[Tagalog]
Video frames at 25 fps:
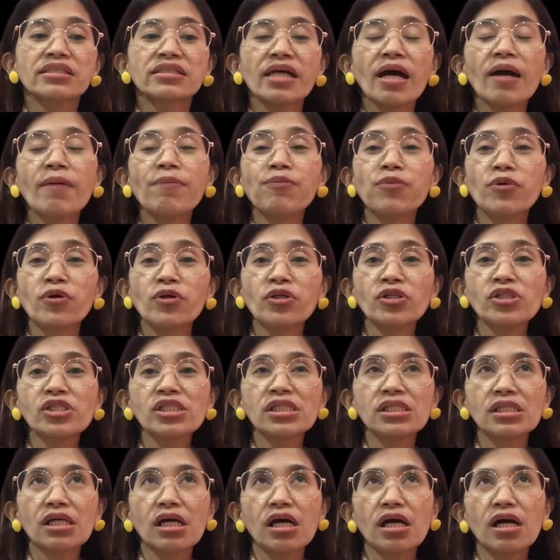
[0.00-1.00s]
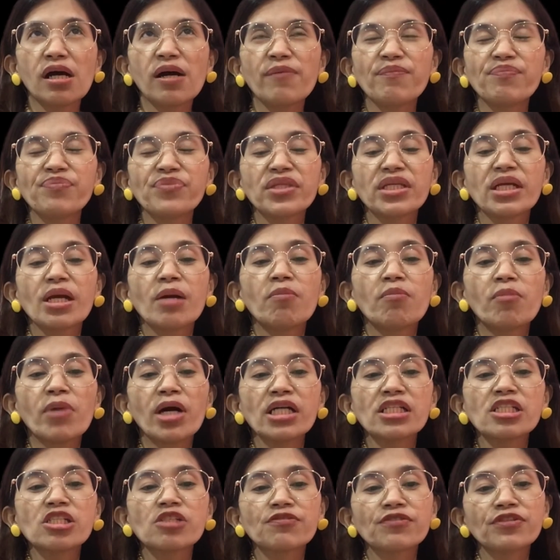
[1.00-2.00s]
Tapos, uh,
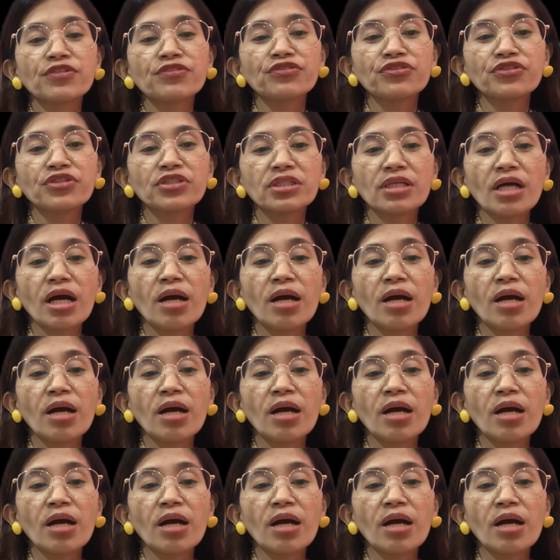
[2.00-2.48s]
March 15,